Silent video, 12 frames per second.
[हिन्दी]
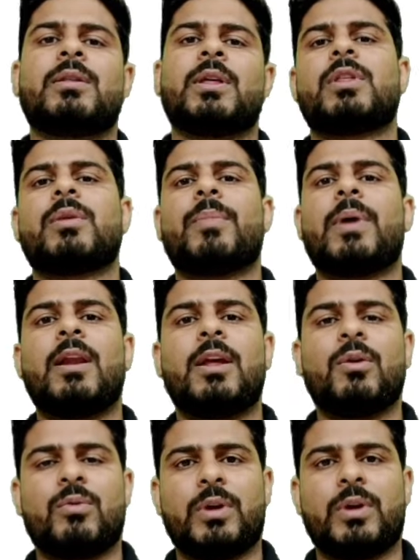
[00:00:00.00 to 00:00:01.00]
से, से पहले ही
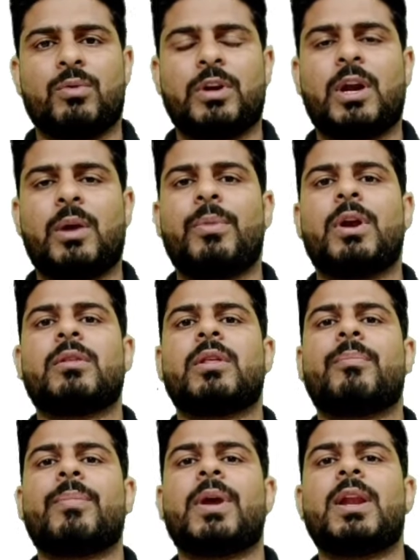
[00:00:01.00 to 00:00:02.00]
हो गया हो टर्म पीरियड से
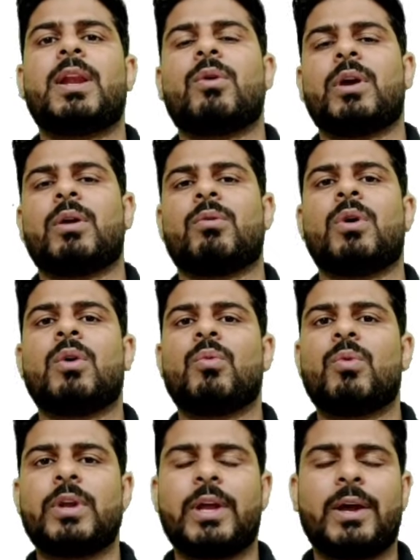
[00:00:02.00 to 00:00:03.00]
पहले हो गया हो
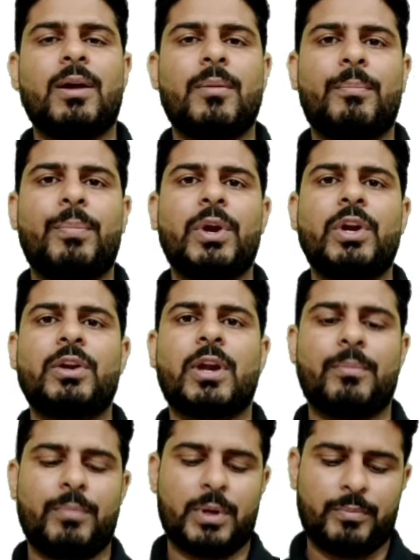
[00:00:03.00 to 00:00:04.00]
वो क्या है प्री
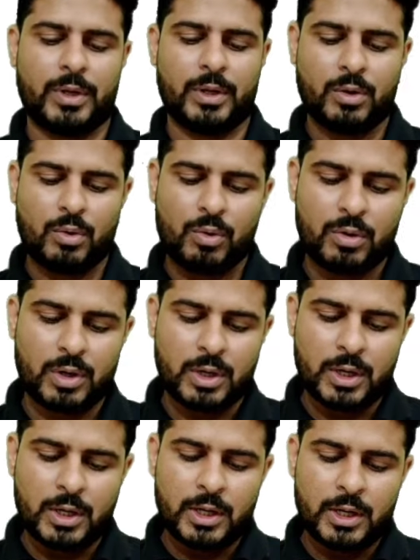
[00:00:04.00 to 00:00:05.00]
टर्म बेबी और
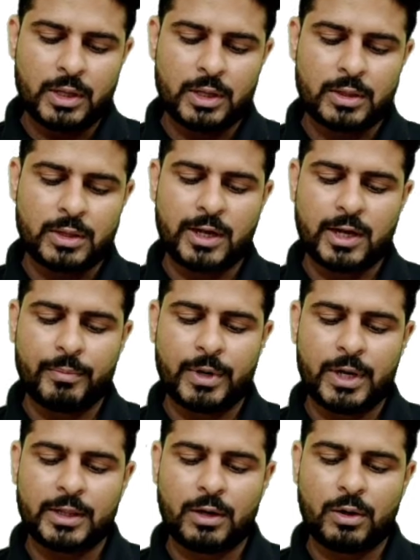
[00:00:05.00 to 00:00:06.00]
किसके लिए काम में
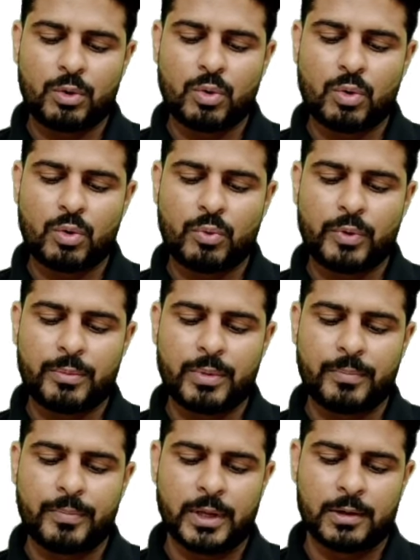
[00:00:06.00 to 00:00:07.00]
लेते हैं लो वेट
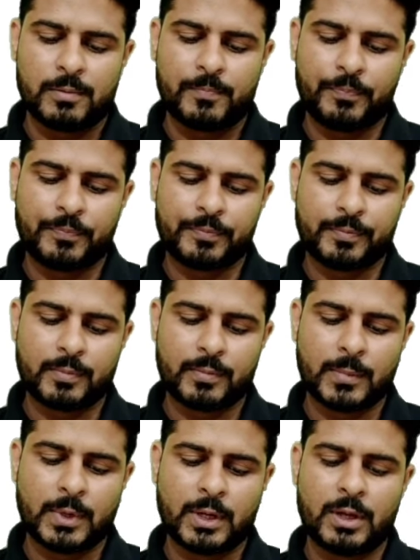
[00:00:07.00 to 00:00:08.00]
बेबी
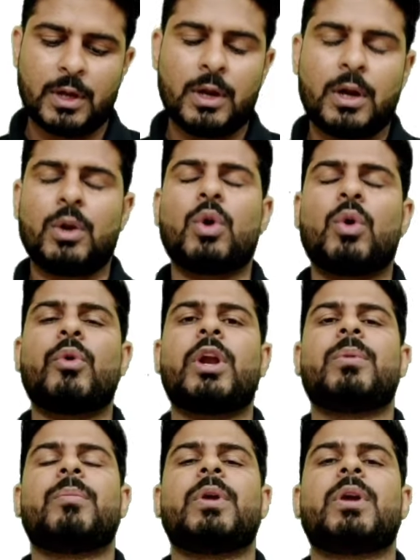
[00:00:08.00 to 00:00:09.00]
लो वेट
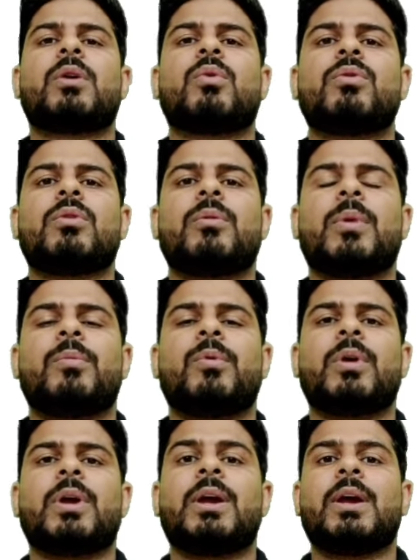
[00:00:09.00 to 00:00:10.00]
बेबी कौन से बेबी
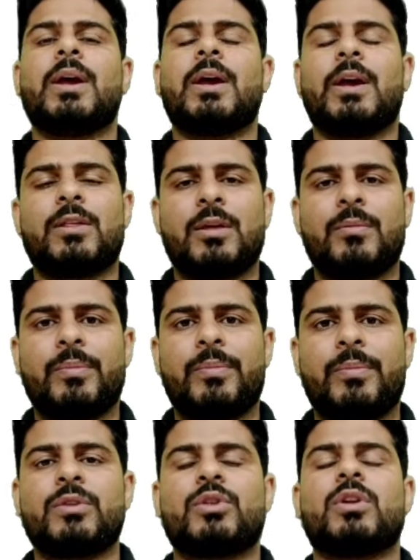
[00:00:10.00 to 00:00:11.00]
होंगे ऐसे
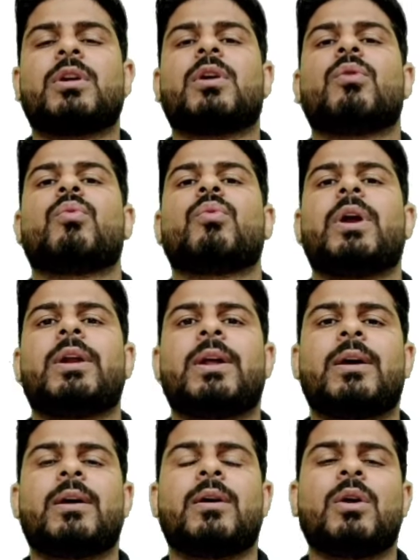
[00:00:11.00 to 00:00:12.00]
बेबी जिनका वेट
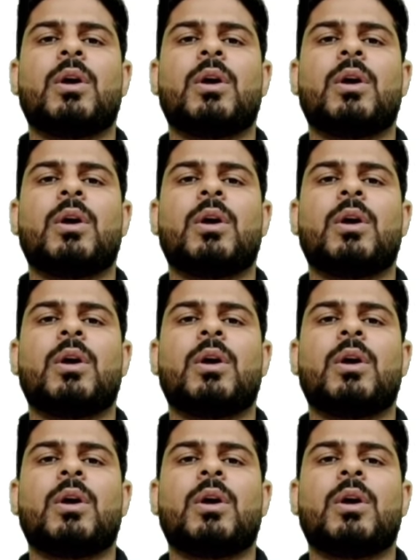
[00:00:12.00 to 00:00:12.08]
है